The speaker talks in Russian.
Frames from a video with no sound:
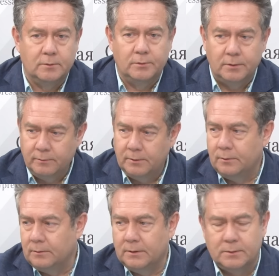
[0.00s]
с
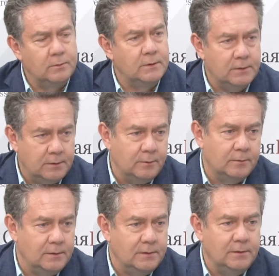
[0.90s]
учетверенной, с
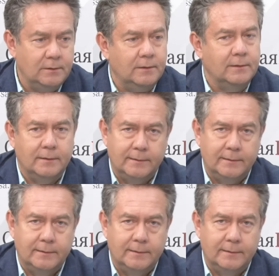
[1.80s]
удесятеренной силой